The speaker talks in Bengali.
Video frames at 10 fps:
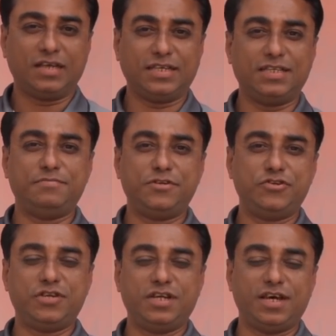আজকে যে
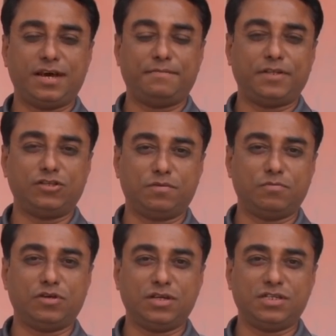বিষয়টি নিয়ে আপনাদের
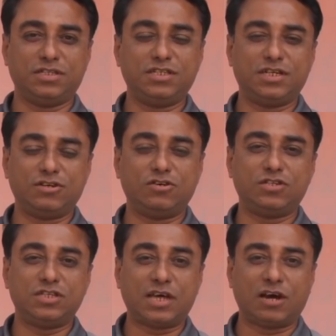সম্মুখে এসেছি সেটি
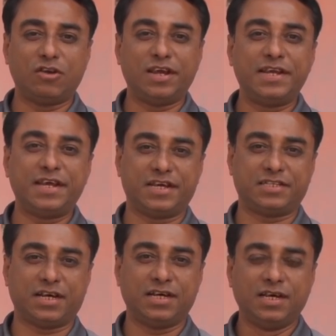হলো যে ছাগল হিটে
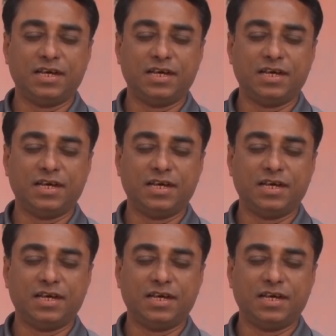আসা